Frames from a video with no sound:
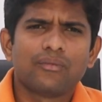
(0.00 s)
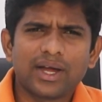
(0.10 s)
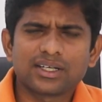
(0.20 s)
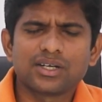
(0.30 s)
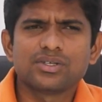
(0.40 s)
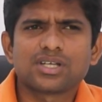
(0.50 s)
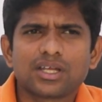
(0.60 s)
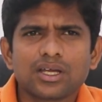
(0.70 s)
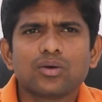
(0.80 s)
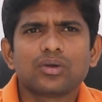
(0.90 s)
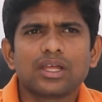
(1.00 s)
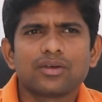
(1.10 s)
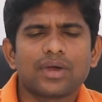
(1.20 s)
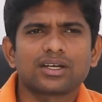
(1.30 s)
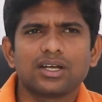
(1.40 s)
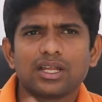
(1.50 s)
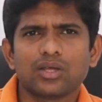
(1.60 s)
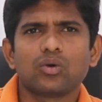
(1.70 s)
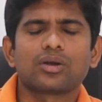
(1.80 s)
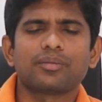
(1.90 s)
ஃபேக்ட்ரி வச்சுருக்கீங்க நீங்கள் ஃபேக்ட்ரியில்
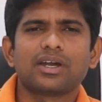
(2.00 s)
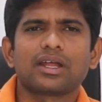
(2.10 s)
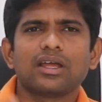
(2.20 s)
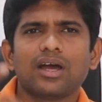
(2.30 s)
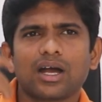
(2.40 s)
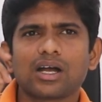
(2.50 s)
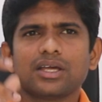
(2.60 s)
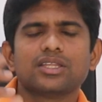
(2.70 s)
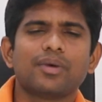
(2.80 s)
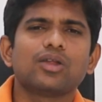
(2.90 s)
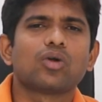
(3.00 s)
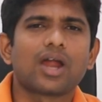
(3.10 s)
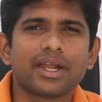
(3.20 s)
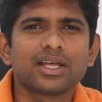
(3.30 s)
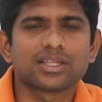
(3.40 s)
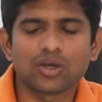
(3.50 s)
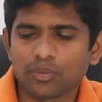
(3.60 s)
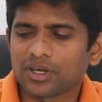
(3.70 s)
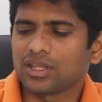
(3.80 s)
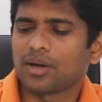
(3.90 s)
ஏதாவது ஒர்க் பண்ணுறீங்க அங்கே இது மாதிரி ஒரு ஐடியா
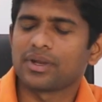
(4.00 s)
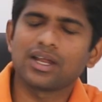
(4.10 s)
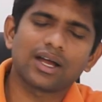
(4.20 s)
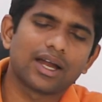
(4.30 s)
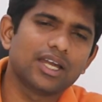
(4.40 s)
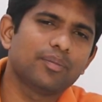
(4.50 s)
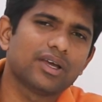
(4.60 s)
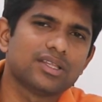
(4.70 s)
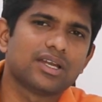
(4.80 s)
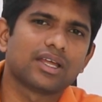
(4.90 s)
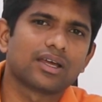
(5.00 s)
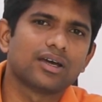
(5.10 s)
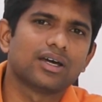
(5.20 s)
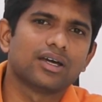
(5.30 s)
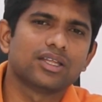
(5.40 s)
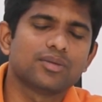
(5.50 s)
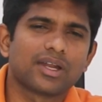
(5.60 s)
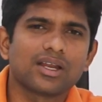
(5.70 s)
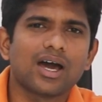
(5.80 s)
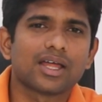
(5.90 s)
தேவைப்பட்டது அப்படின்னா கண்டிப்பாக இது நீங்கள் இது
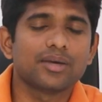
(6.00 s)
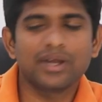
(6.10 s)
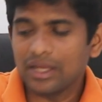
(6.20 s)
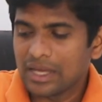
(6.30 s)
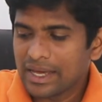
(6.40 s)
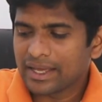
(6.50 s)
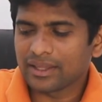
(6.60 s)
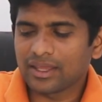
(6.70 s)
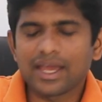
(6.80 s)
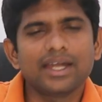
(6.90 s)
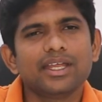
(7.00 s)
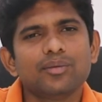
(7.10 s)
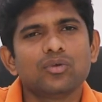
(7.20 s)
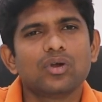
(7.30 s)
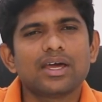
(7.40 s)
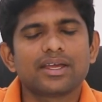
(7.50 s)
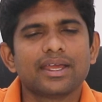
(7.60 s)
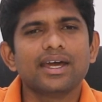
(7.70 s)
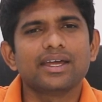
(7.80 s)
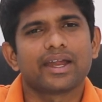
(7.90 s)
பண்ணிக்கலாம் அதே மாதிரி இந்த ஏடிஎம்னுள்ள
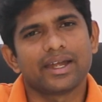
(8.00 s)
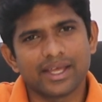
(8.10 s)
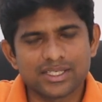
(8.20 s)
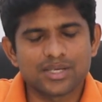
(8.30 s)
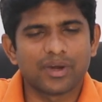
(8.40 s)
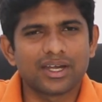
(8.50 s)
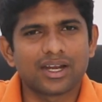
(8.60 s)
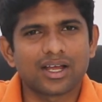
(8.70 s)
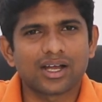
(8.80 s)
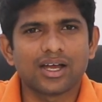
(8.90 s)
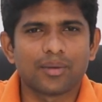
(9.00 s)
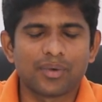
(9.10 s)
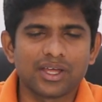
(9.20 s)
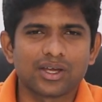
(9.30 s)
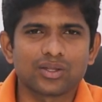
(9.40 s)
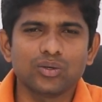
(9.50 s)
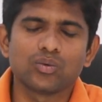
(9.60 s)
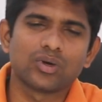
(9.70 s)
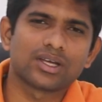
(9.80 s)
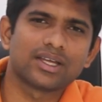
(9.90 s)
ஏன் ரெண்டு ஏசி மாட்டியிருக்காங்க
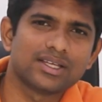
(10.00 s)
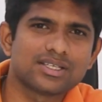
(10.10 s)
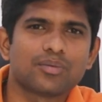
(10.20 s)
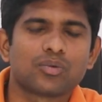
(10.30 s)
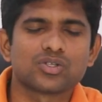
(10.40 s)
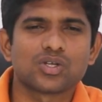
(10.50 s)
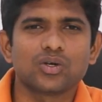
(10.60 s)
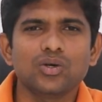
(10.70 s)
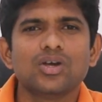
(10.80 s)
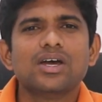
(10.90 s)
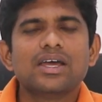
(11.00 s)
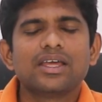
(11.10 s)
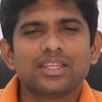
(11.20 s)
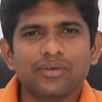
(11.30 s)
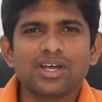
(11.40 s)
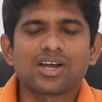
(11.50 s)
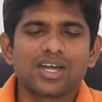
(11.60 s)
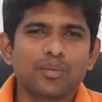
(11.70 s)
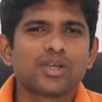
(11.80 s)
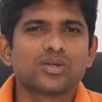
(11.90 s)
அப்படிங்கிறதும் உங்களுக்கு ஈஸியாக புரிஞ்சிருக்கும் இந்த வீடியோ
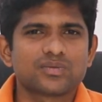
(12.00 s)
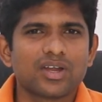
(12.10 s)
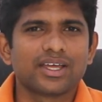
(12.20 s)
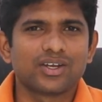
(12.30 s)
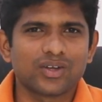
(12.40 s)
கண்டிப்பாக யூஸ்ஃபுல்லாக